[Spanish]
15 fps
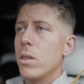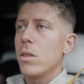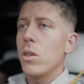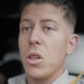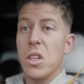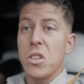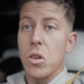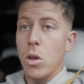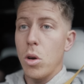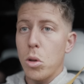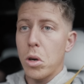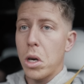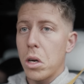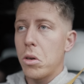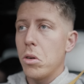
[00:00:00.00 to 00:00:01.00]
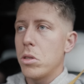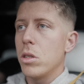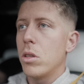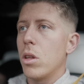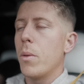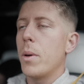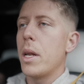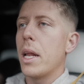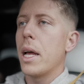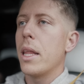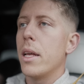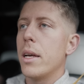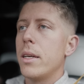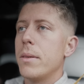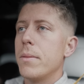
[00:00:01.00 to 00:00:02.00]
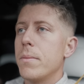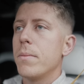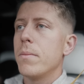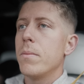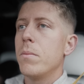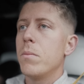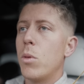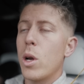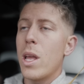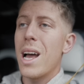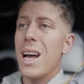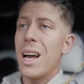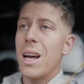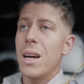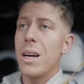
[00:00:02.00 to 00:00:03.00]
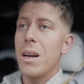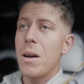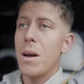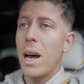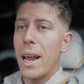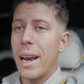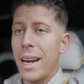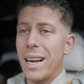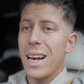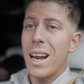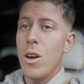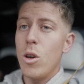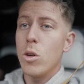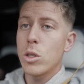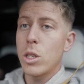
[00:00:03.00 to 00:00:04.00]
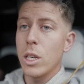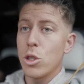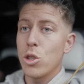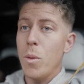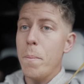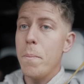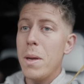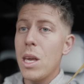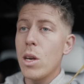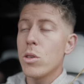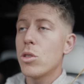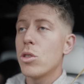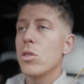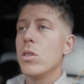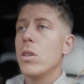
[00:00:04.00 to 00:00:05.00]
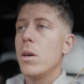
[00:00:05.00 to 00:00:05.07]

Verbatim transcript: tío. De hecho, yo no he tocado coches todavía ni nada. Voy a arreglar los que son míos,